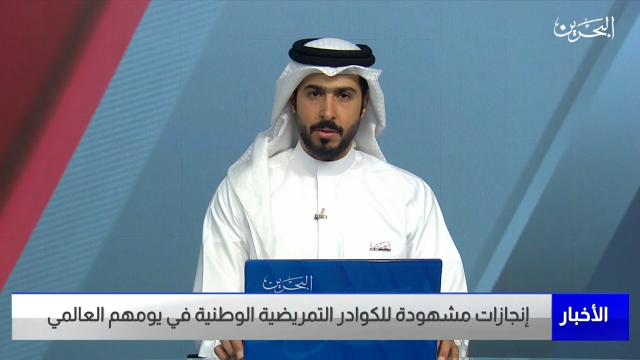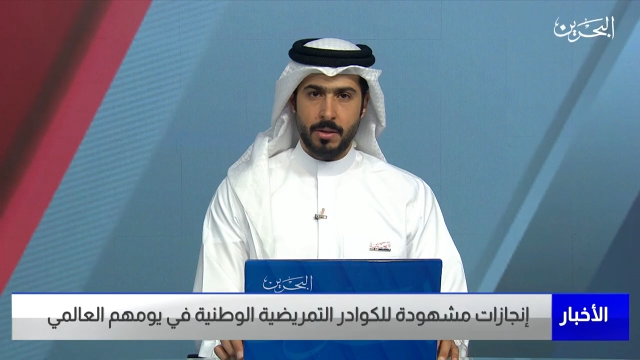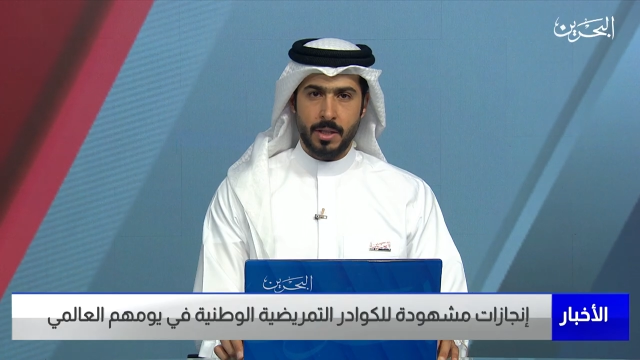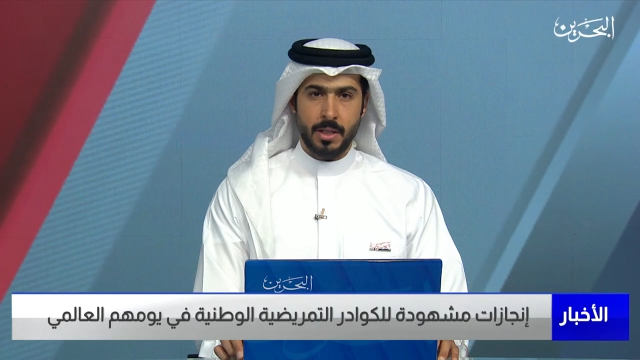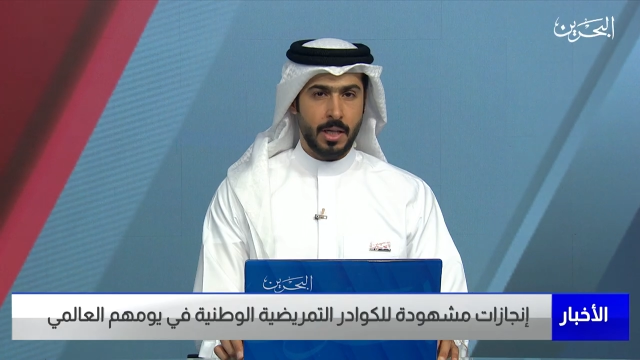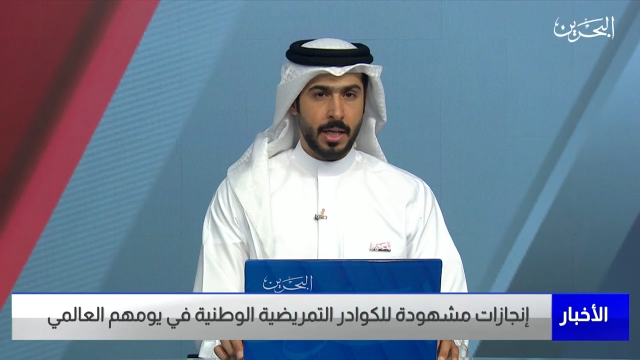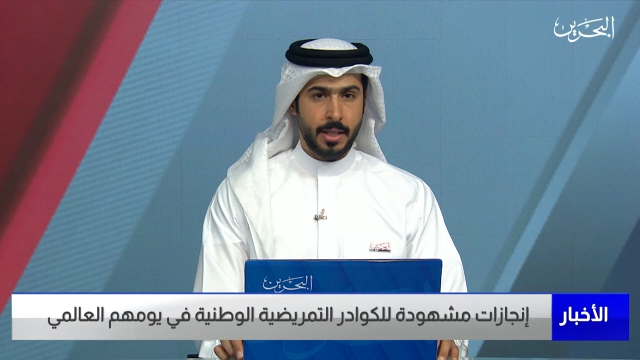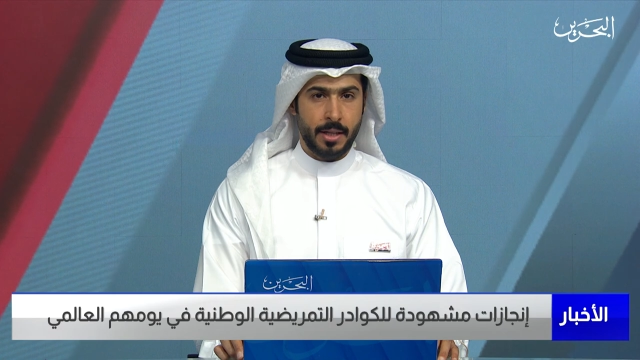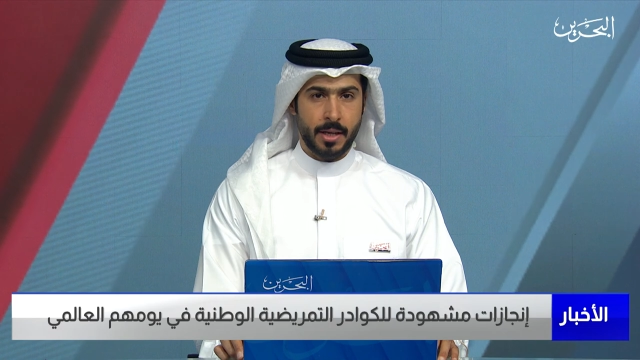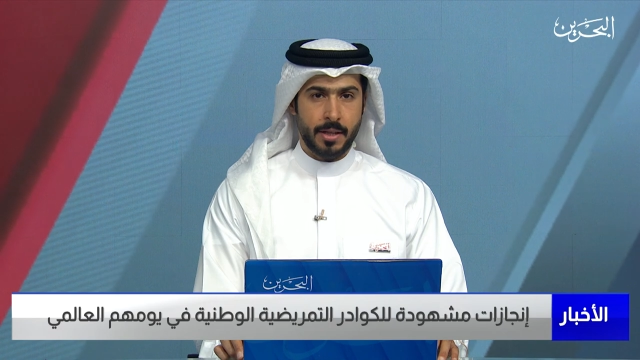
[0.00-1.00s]

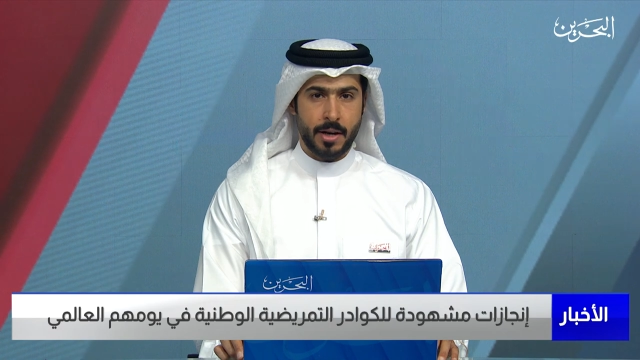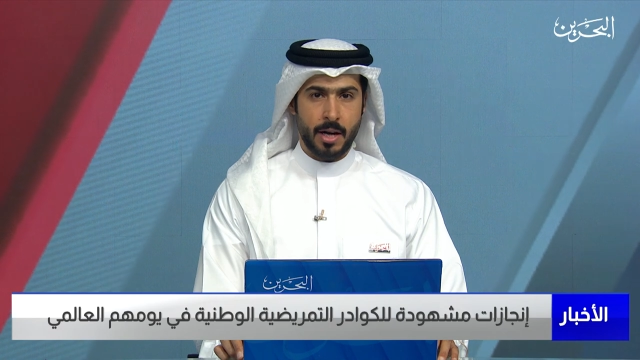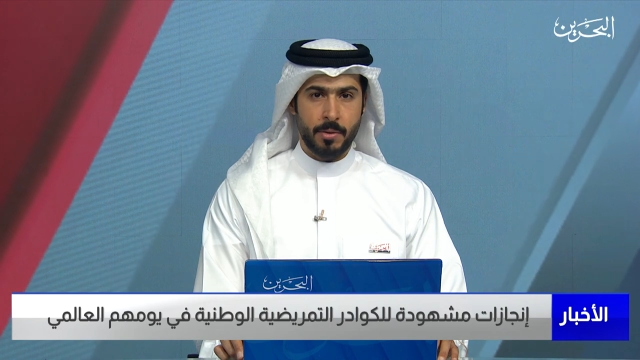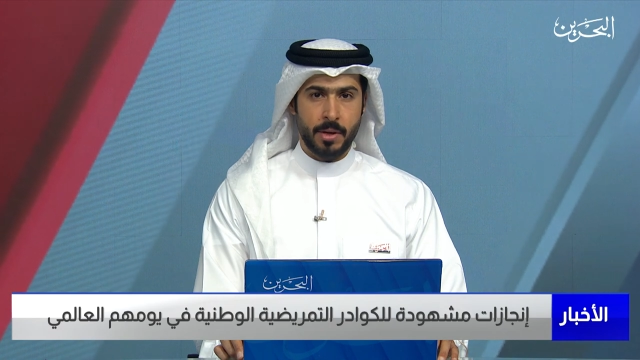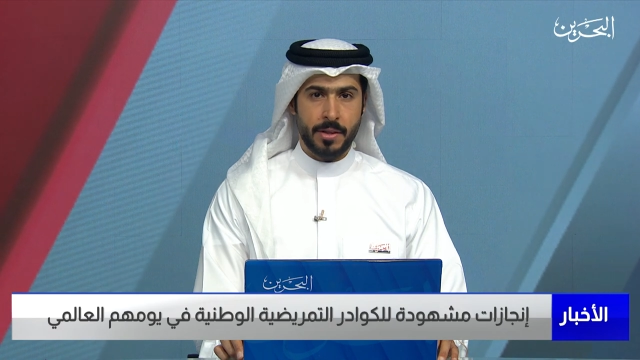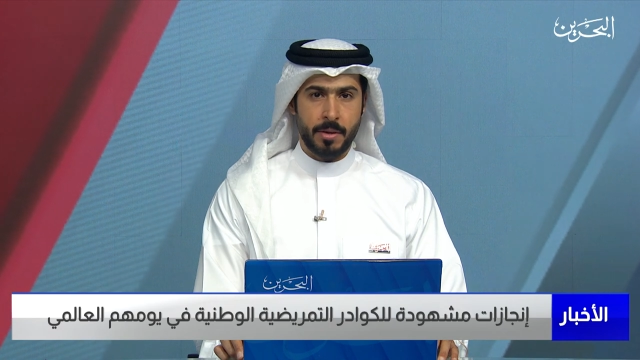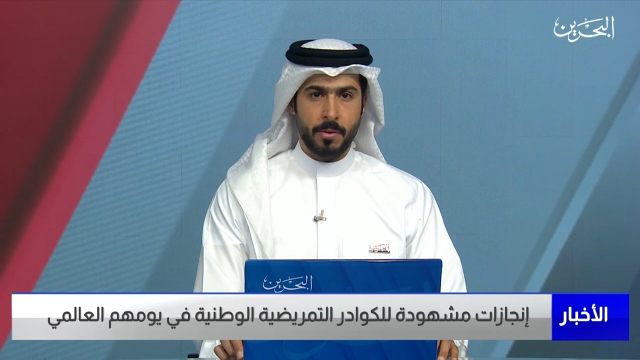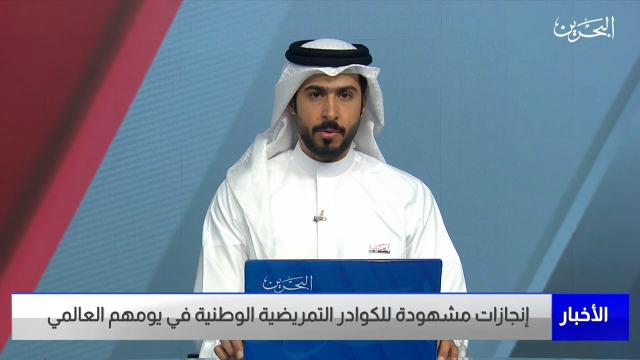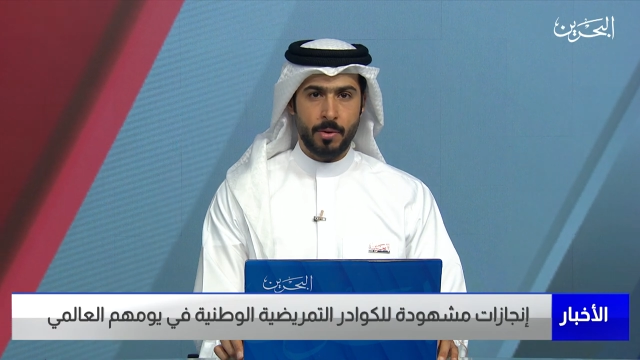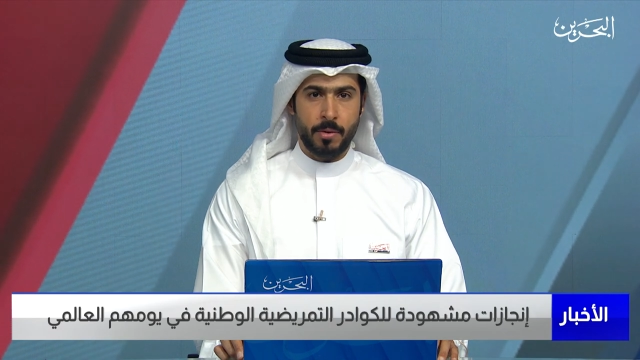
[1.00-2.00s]
وللحديث أكثر حول هذا
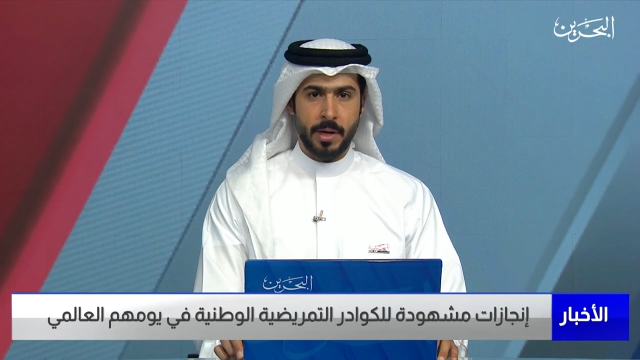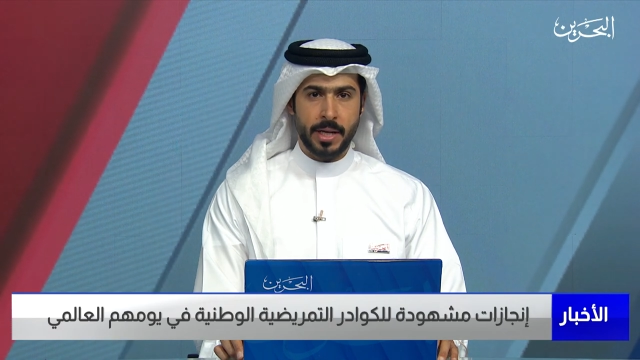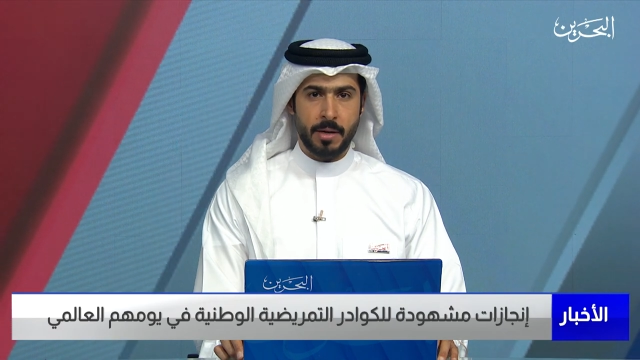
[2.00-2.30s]
الموضوع معنا